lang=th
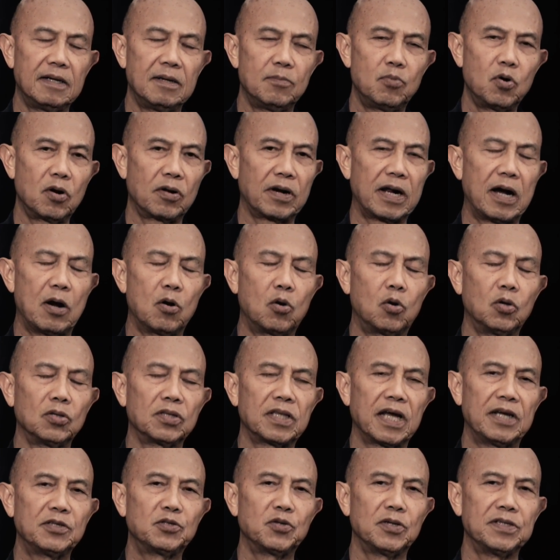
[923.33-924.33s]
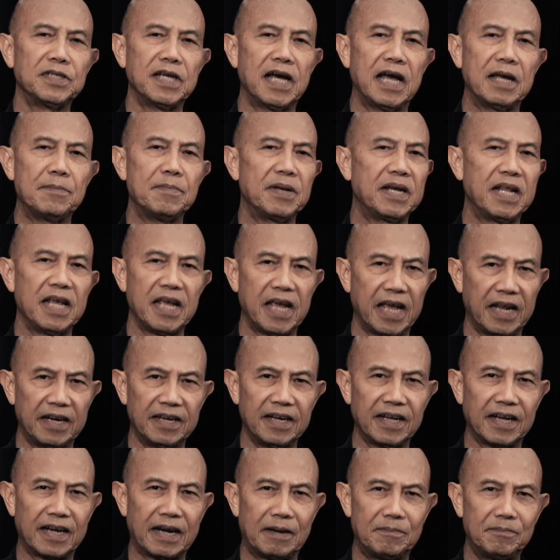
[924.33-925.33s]
พวกเราคนไทยส่วนใหญ่ไม่ได้เห็น
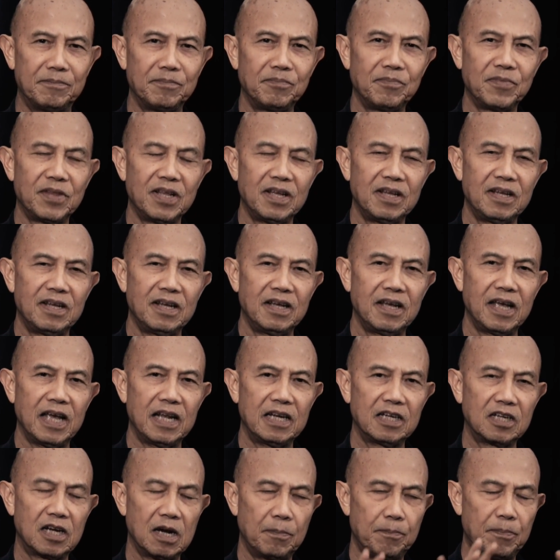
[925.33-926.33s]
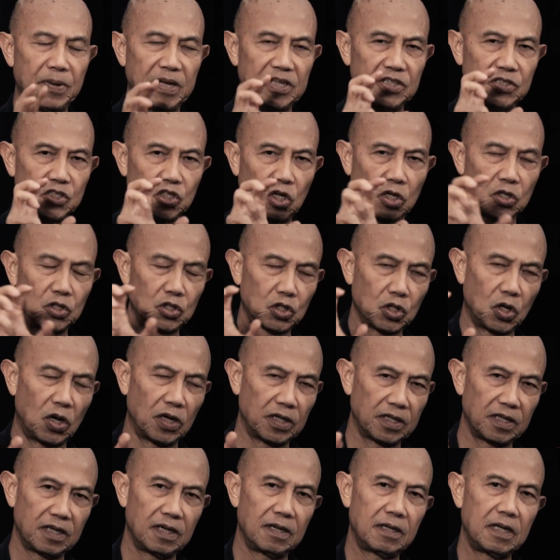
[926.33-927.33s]
หรอกครับเห็นก็เป็นช็อ
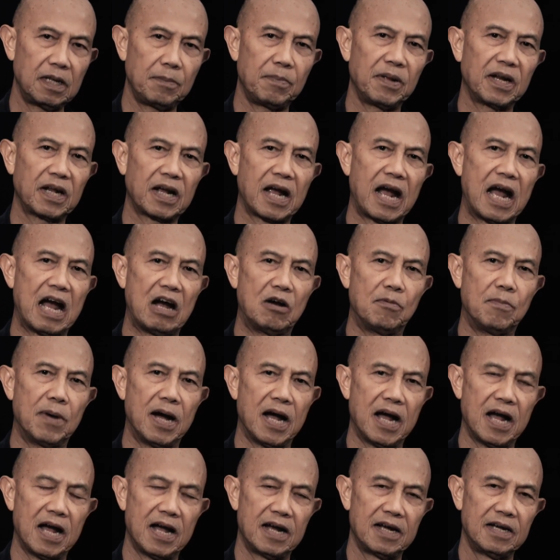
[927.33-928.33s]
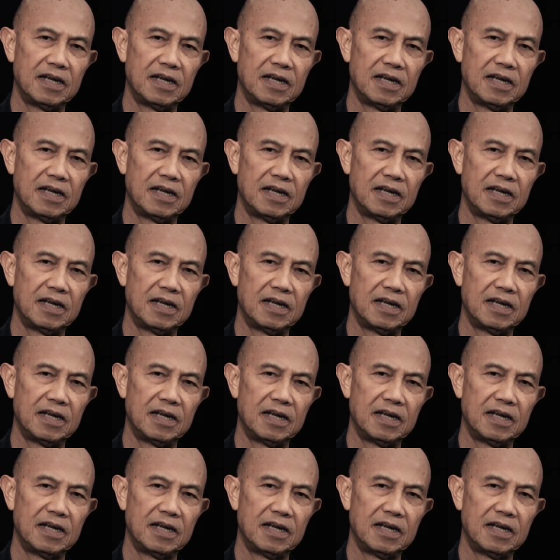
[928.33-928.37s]
ตๆที่เป็นข่าวมา